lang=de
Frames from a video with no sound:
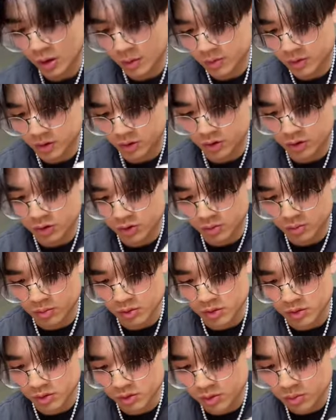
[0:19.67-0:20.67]
sie noch so
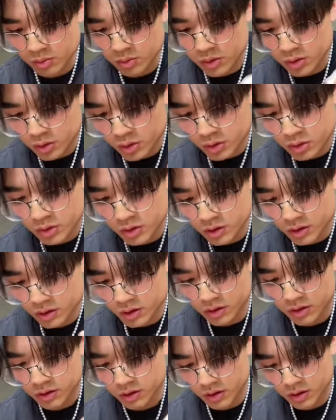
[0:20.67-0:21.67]
ein bisschen umgerührt.
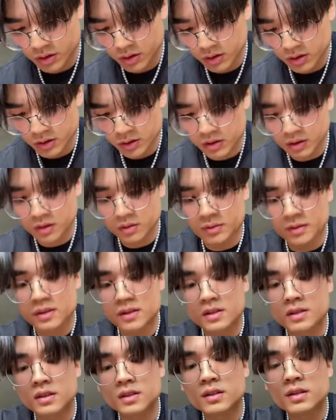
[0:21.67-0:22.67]
Man
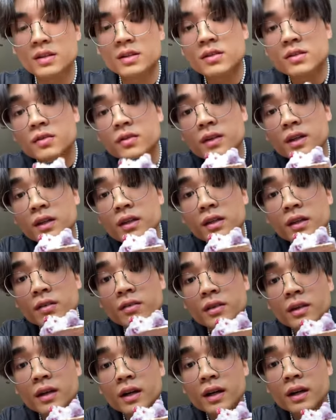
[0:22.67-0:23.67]
sieht, das friert
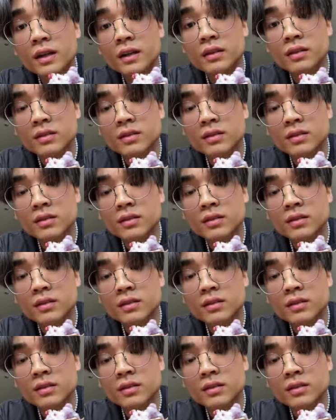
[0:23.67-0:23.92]
einfach ein.